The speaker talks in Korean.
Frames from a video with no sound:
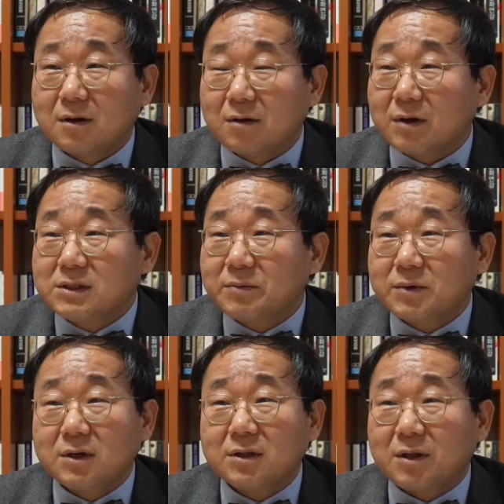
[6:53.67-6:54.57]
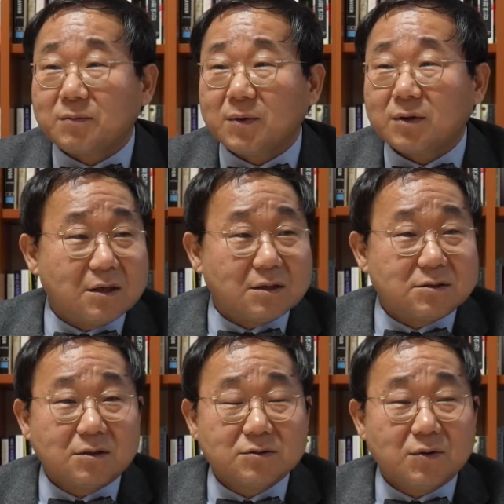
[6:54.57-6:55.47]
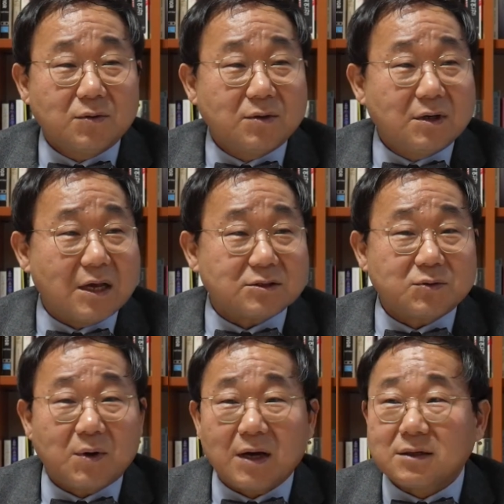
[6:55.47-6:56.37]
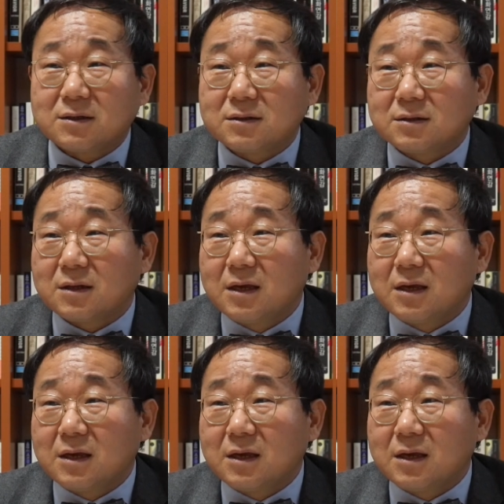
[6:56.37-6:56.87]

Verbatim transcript: 왜냐면 그래 되면 성욕을 해소하는